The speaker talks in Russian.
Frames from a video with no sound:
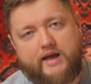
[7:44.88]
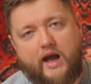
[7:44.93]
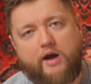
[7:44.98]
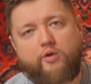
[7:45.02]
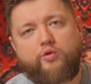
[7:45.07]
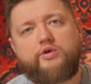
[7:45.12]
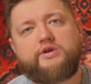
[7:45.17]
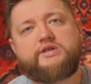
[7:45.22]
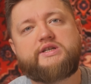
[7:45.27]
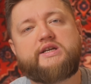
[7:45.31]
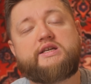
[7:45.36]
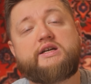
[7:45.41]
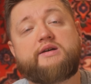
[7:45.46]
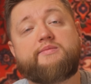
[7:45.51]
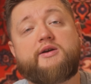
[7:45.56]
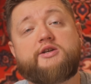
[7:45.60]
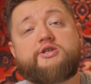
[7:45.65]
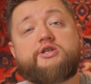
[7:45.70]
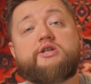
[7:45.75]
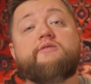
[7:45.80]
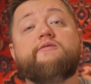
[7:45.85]
Какую из этих
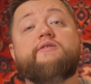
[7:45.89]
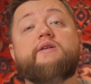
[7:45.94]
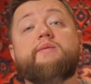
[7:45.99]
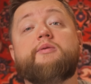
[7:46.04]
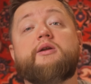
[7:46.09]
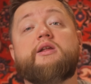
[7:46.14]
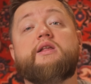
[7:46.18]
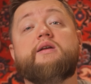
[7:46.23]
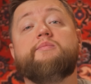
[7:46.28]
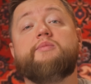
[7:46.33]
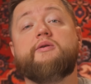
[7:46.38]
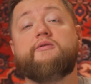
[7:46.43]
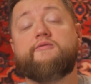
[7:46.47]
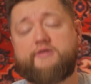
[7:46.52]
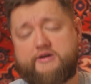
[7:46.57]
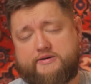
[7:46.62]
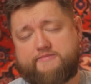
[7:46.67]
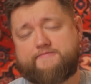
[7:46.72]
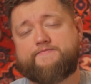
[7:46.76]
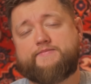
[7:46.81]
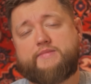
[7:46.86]
машин выбрали бы
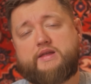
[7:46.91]
вы?